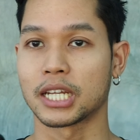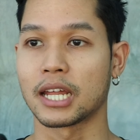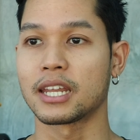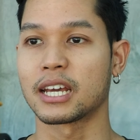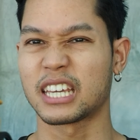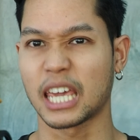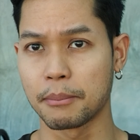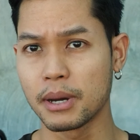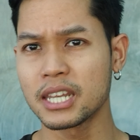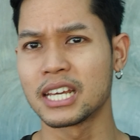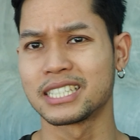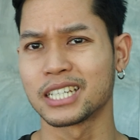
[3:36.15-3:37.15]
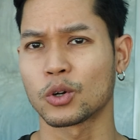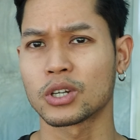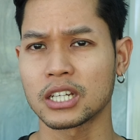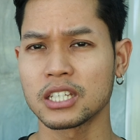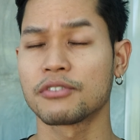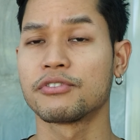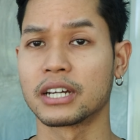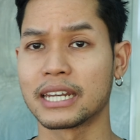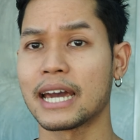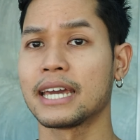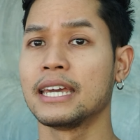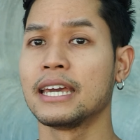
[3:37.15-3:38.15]
ฉะนั้นเนี่ยเคเบิลเนี่ยจะค่อนข้างที่จะฝึก
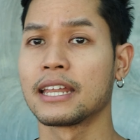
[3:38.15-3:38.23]
ได้